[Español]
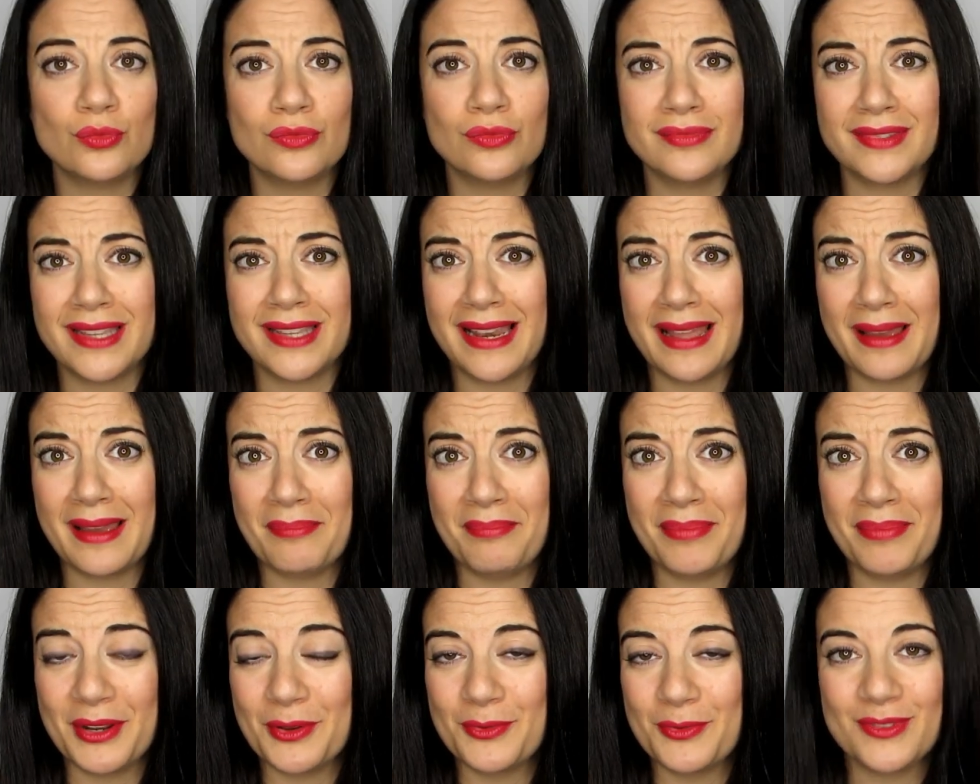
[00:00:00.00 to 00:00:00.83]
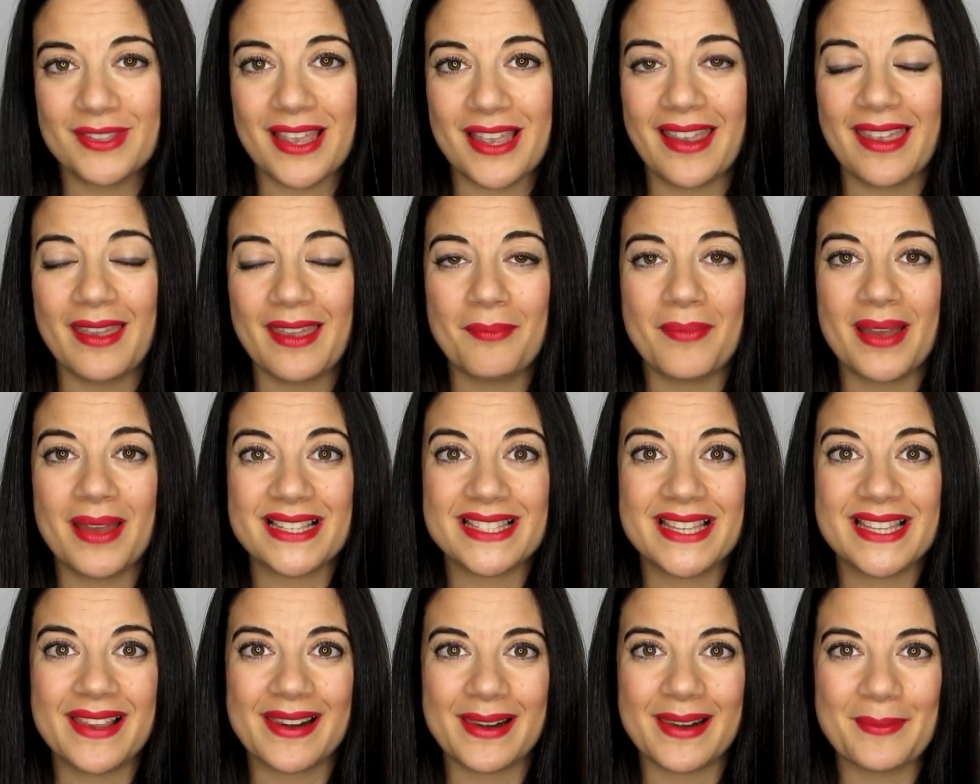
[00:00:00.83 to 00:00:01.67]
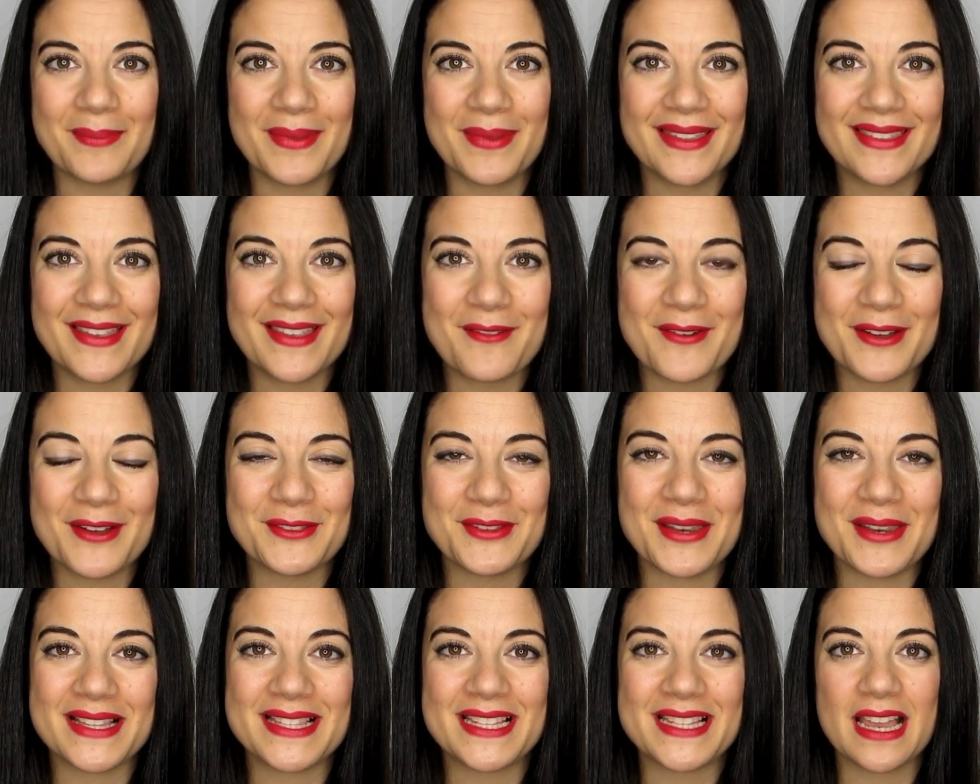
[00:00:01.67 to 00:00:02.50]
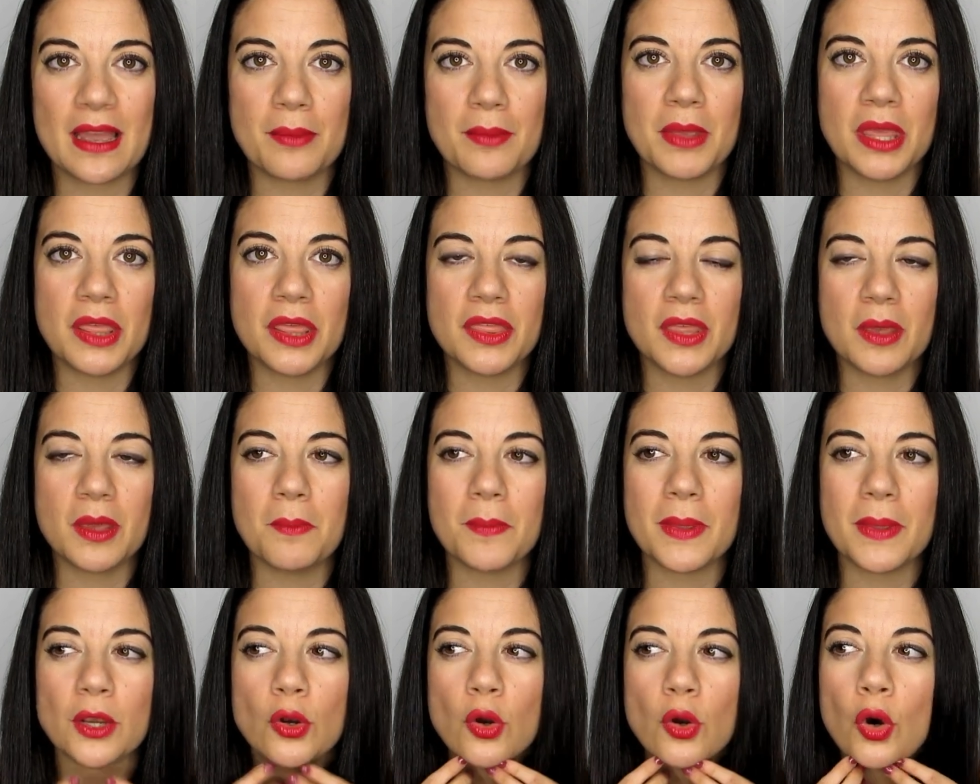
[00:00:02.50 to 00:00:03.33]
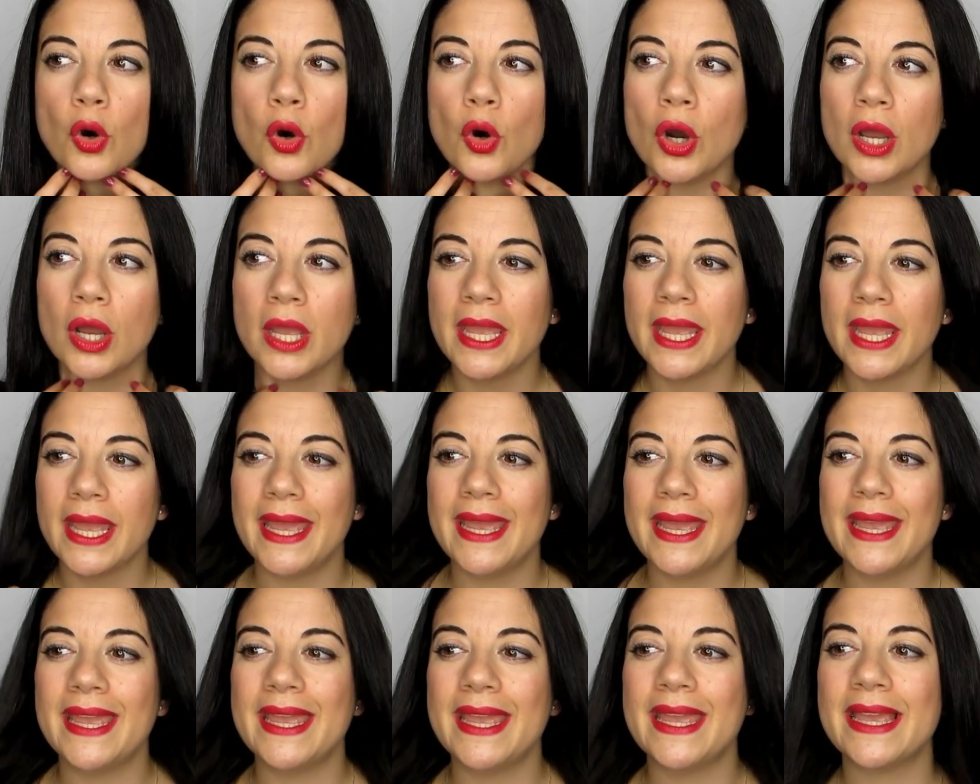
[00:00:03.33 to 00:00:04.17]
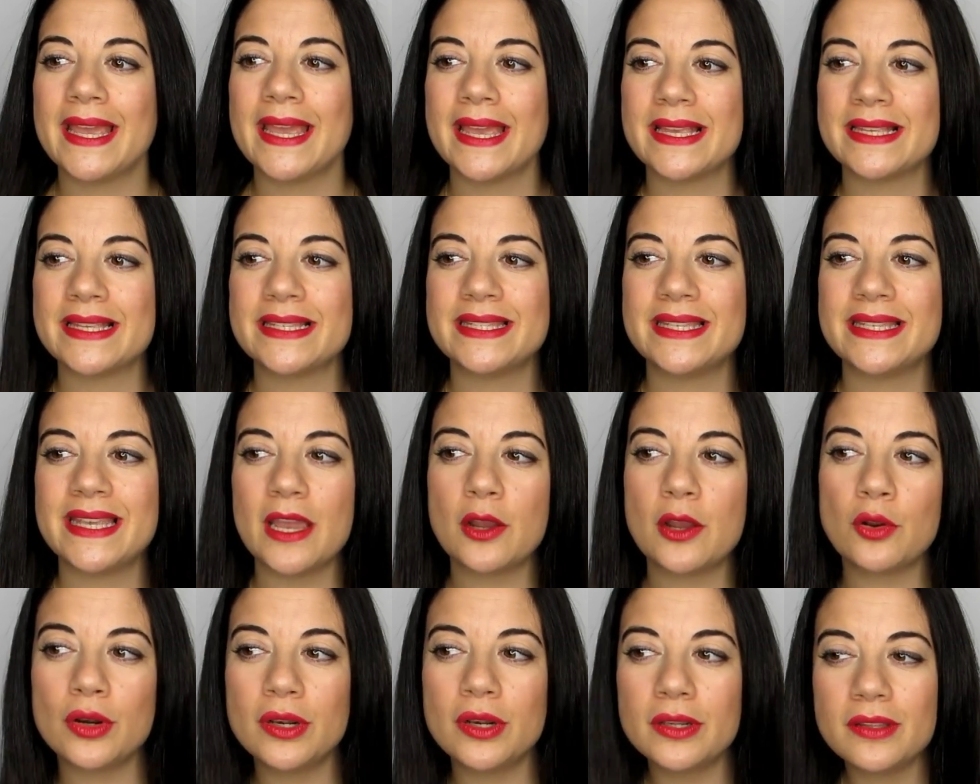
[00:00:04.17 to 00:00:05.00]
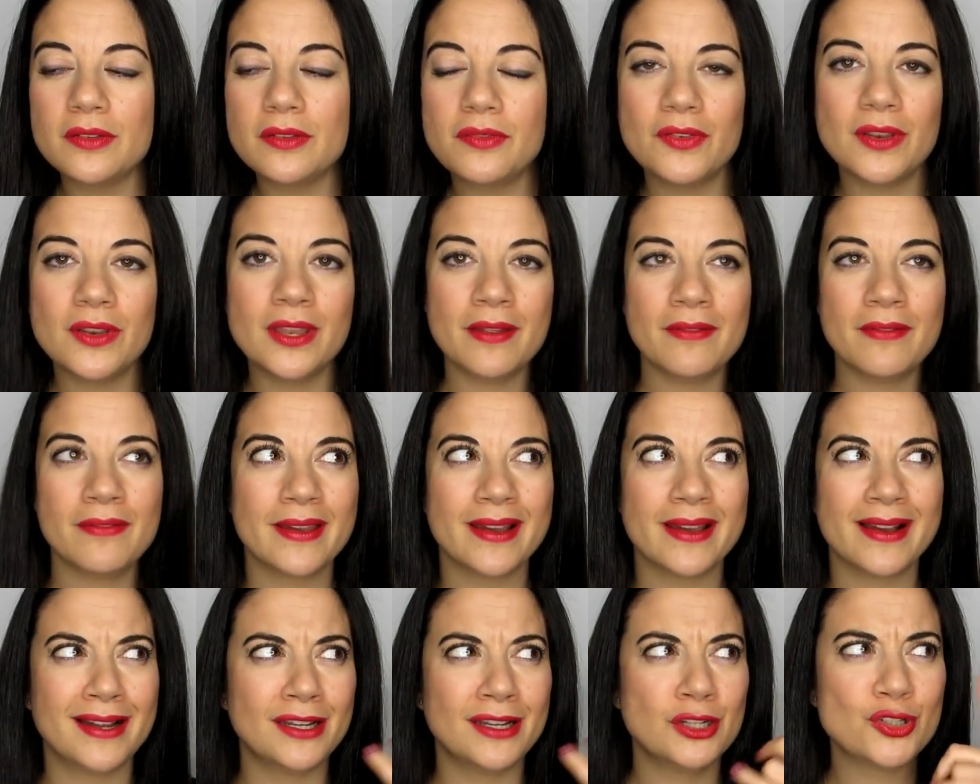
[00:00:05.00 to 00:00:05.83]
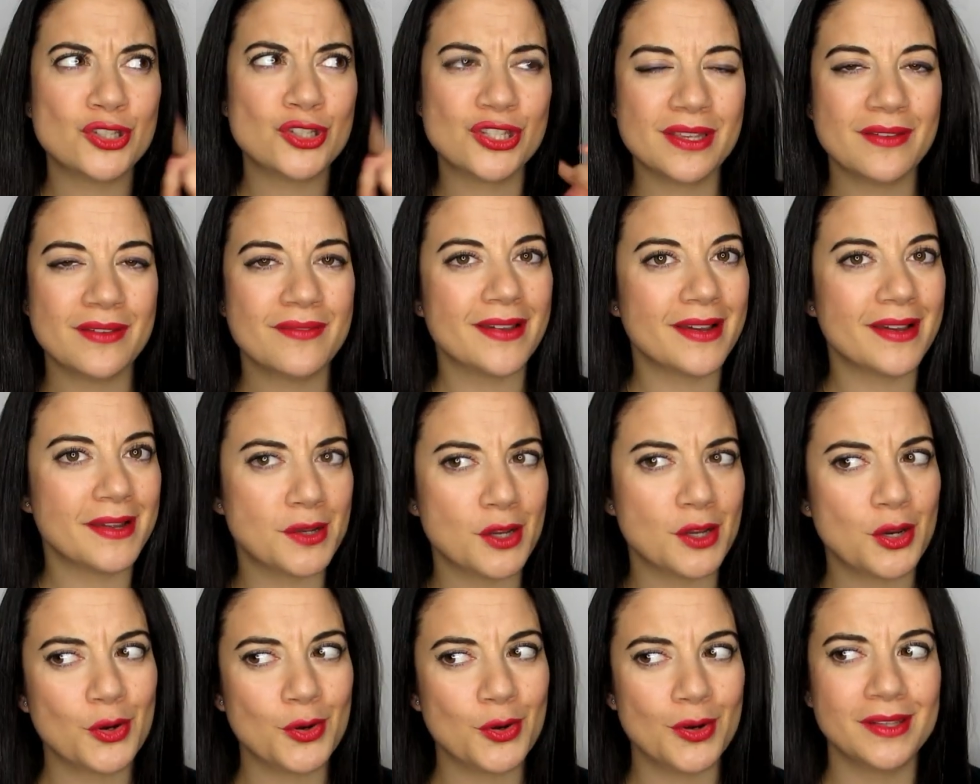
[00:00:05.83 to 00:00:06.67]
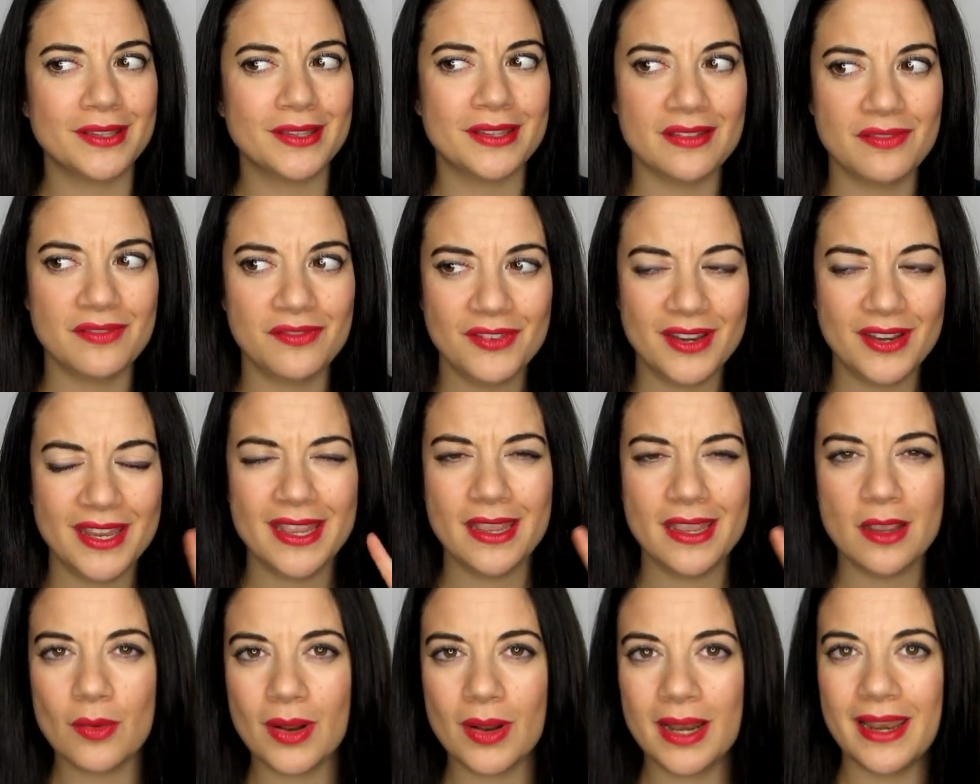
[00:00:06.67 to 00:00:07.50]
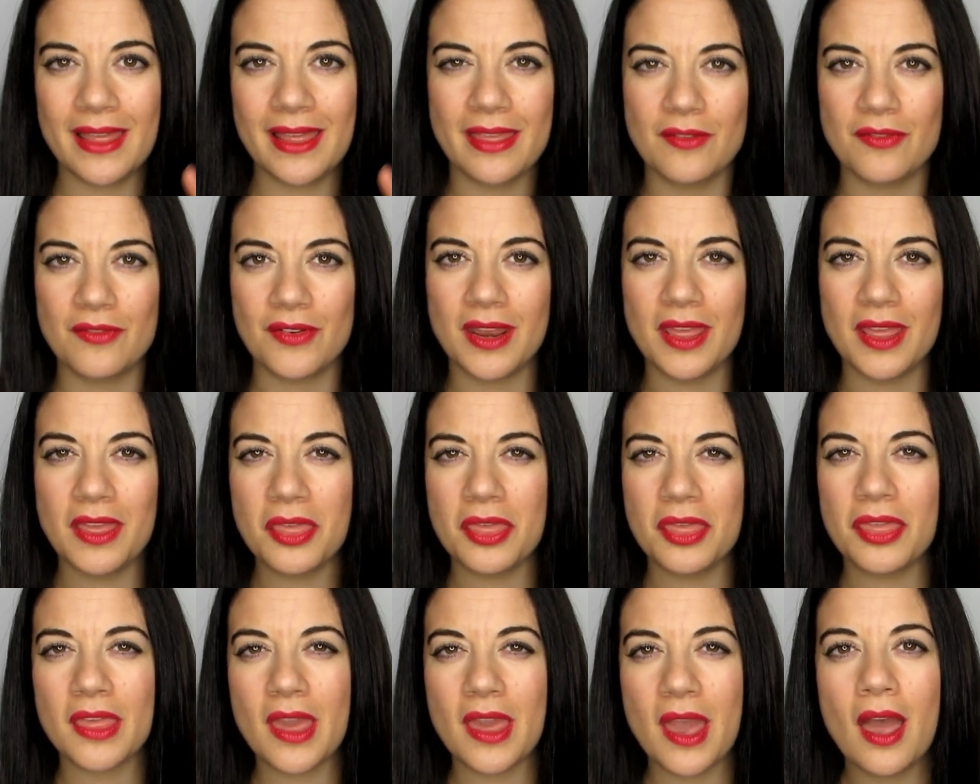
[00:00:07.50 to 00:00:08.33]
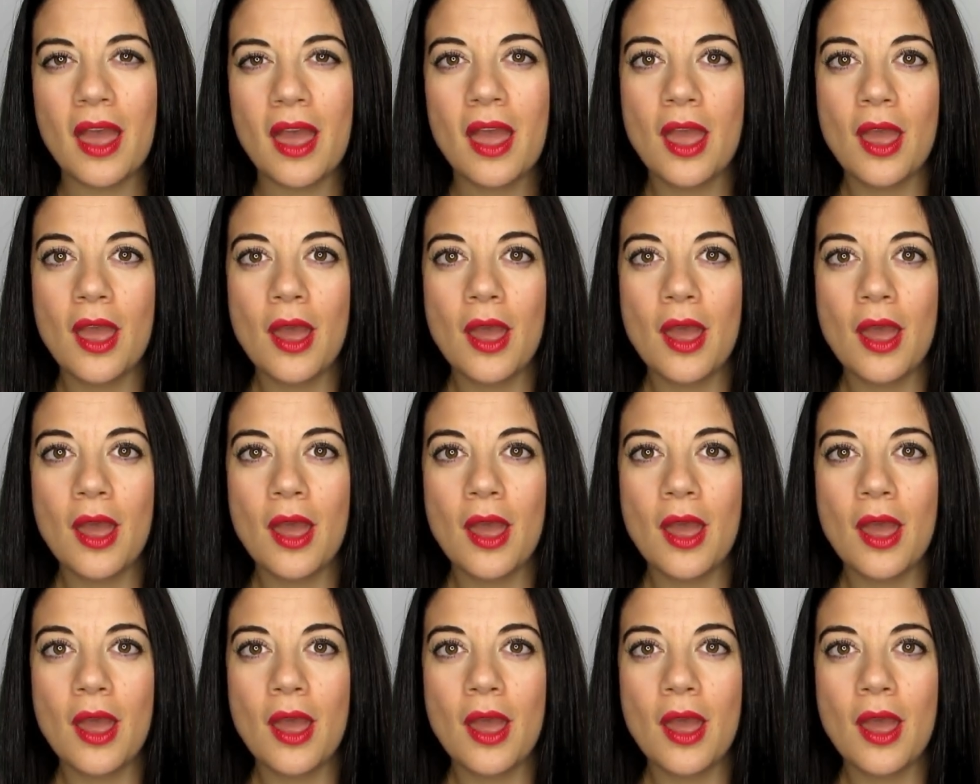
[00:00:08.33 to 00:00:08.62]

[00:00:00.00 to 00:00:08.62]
de las preguntas que más se repiten cuando las chicas me dicen, pero eh, si es cruelty free es vegano, si es vegano es cruelty free, ¿cuál es la diferencia?